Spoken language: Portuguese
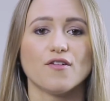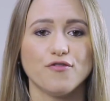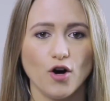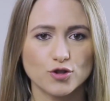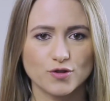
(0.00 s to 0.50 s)
A
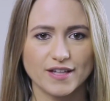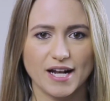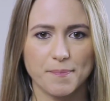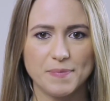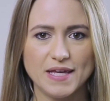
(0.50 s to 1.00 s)

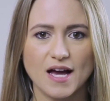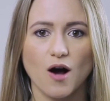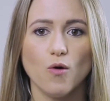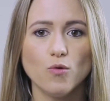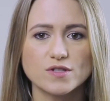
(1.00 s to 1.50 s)

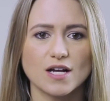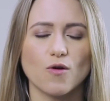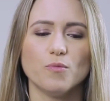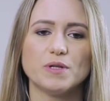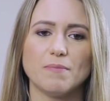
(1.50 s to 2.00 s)
fototerapia usa
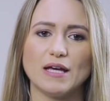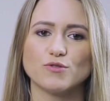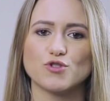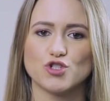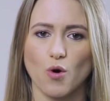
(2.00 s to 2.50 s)

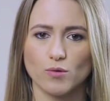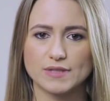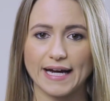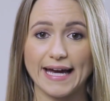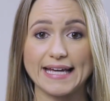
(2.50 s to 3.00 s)
comprimentos de
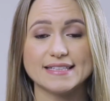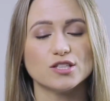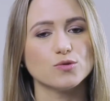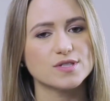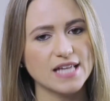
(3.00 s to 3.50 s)
onda
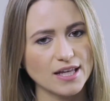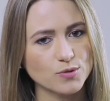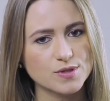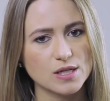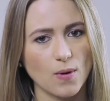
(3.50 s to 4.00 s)
entre
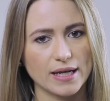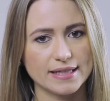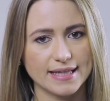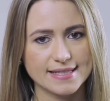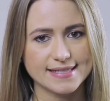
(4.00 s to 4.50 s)

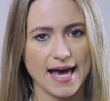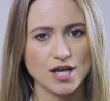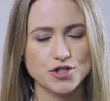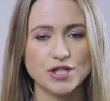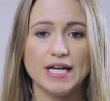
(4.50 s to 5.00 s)

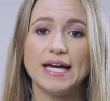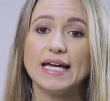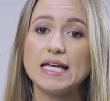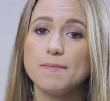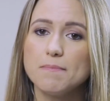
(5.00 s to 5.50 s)
247
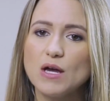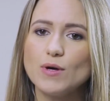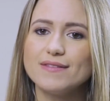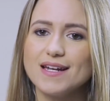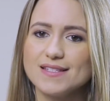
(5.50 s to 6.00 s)
e
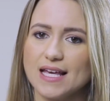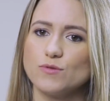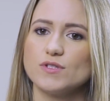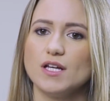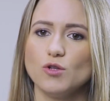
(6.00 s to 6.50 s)

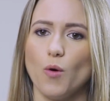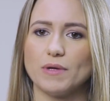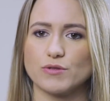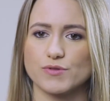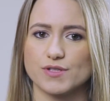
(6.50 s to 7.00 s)
1300
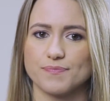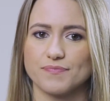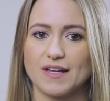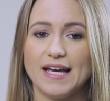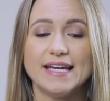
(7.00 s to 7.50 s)
nanômetros.
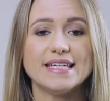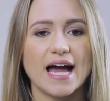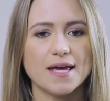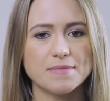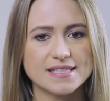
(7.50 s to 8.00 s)
E
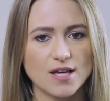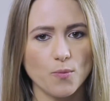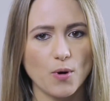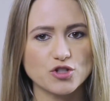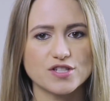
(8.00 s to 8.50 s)
a
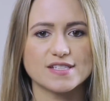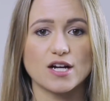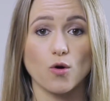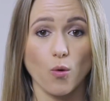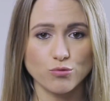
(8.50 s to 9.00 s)
emissão pode
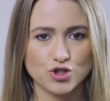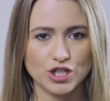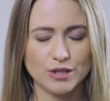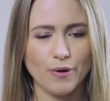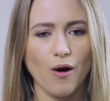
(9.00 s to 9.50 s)
ser
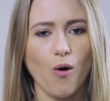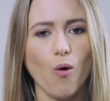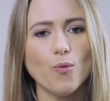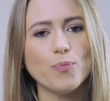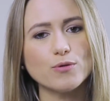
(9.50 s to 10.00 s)
contínua
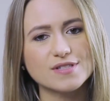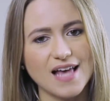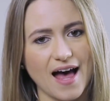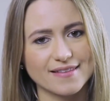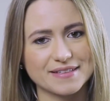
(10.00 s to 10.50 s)
ou
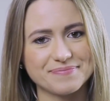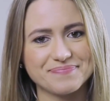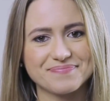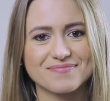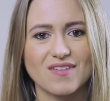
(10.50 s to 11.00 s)
pulsada.
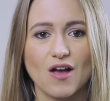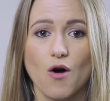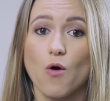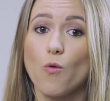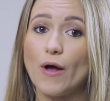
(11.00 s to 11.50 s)

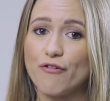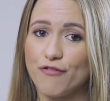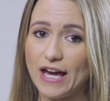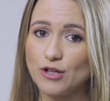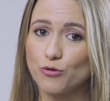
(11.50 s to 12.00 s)
O
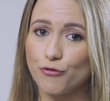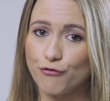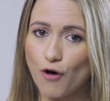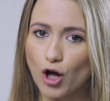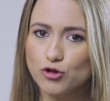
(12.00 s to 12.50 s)
efeito
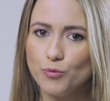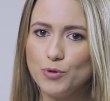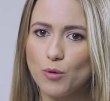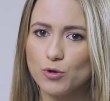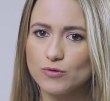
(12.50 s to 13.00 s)

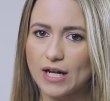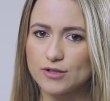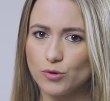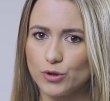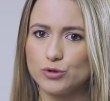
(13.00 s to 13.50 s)

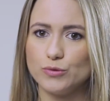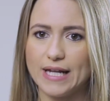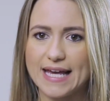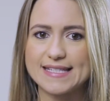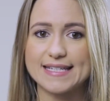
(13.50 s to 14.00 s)
fotobiomodulador do
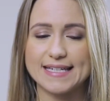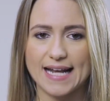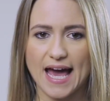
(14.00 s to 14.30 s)
laser e